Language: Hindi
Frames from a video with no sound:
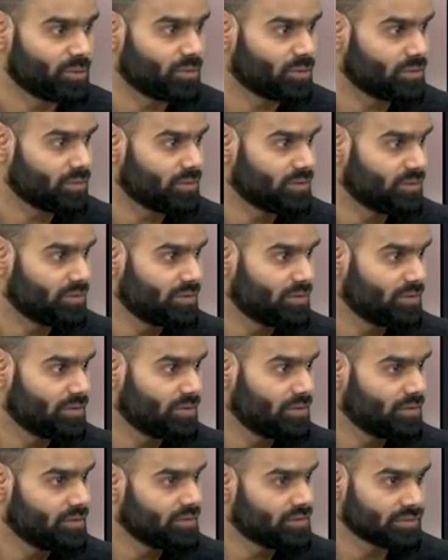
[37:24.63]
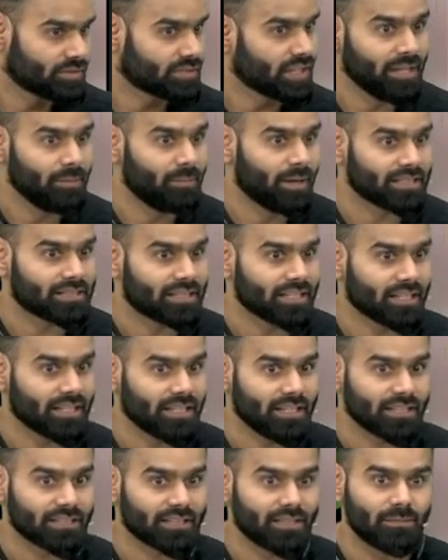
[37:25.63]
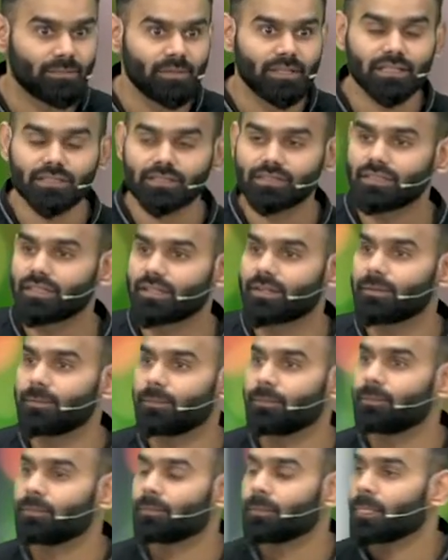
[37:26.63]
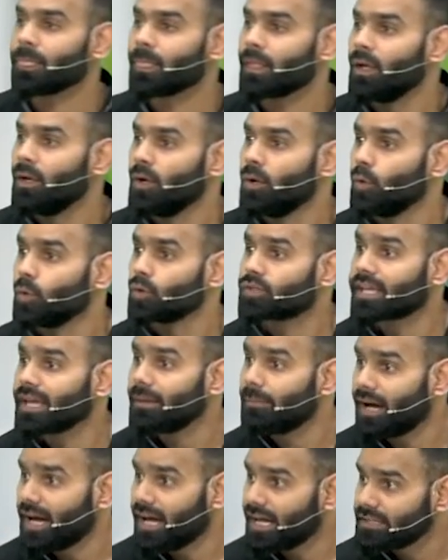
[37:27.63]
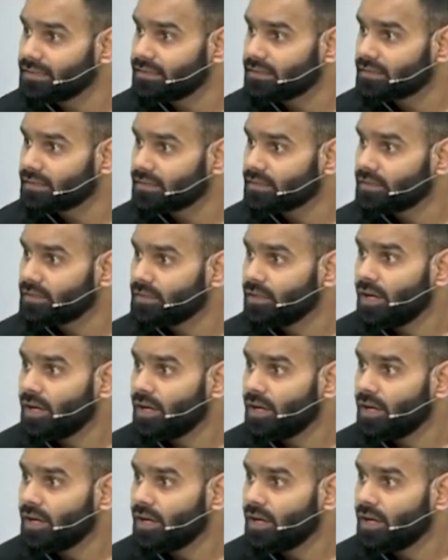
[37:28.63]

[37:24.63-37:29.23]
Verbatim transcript: लोगों को सही बात है कि नहीं एकदम यस सर उसके बाद